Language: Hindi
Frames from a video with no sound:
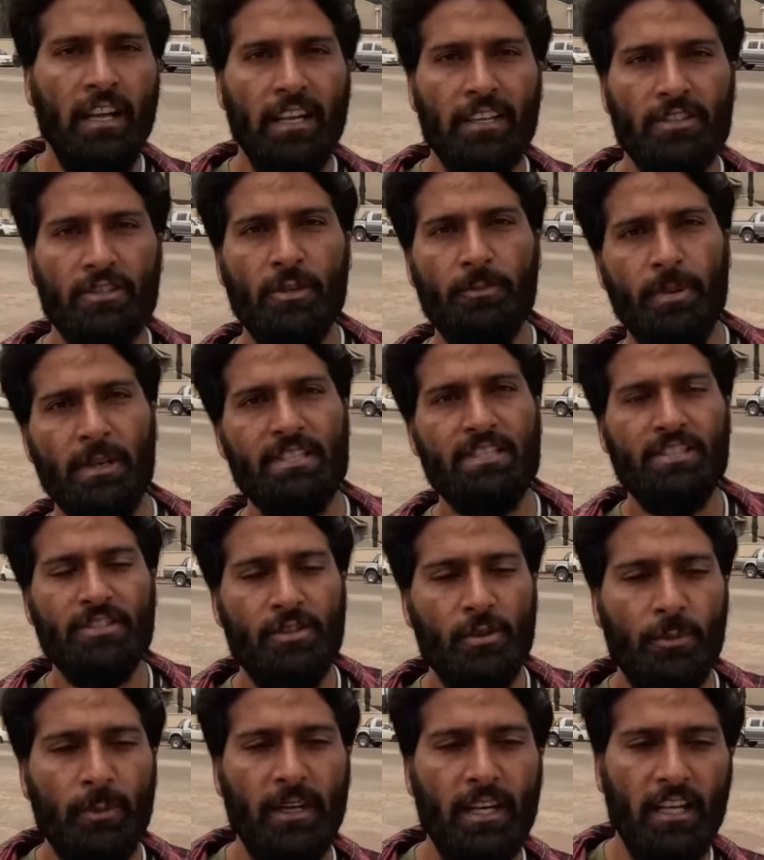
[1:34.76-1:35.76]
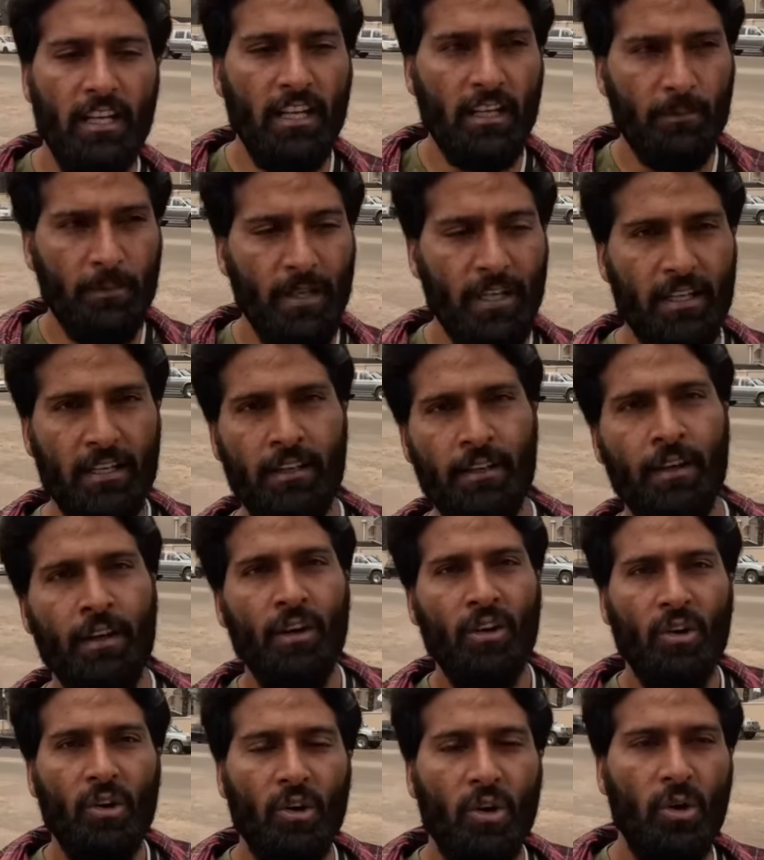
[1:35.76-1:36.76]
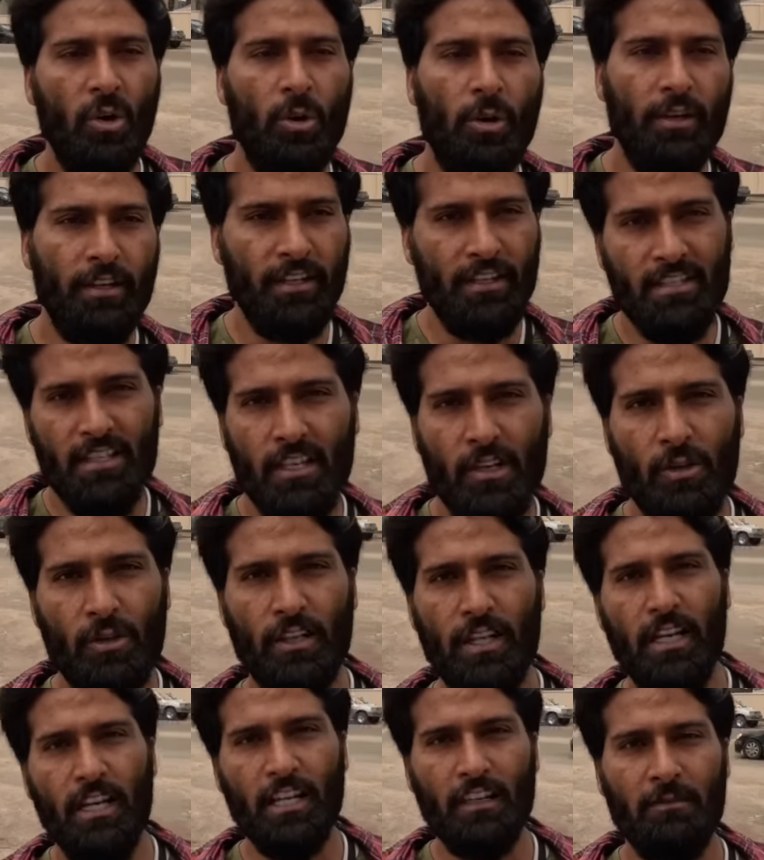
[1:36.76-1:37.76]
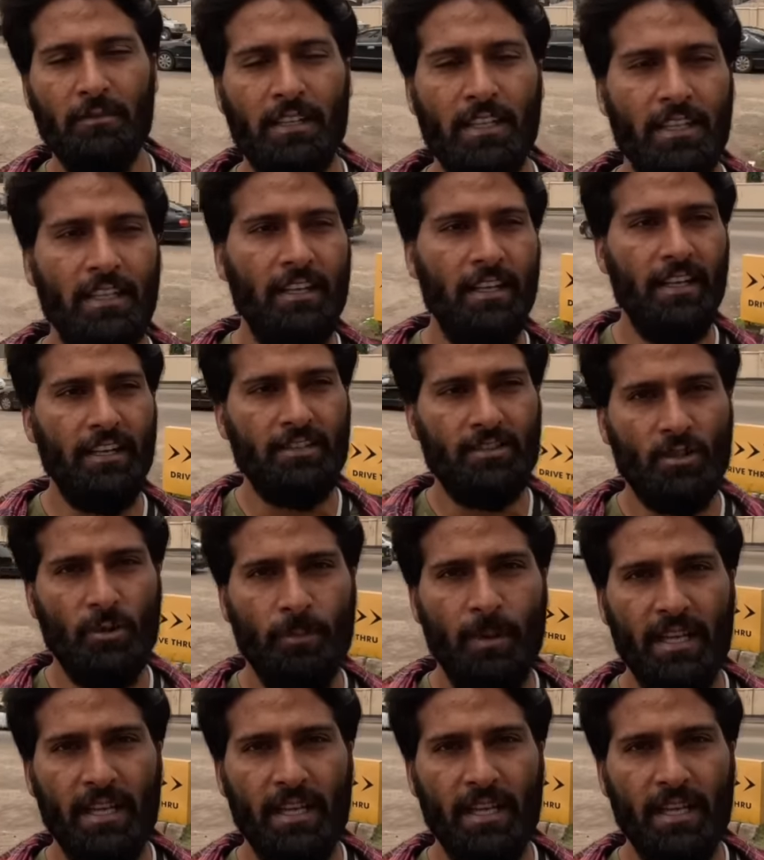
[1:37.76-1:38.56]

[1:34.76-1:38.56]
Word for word: एक सौ के लगभग और डीजल हो गया लगभग एक सौ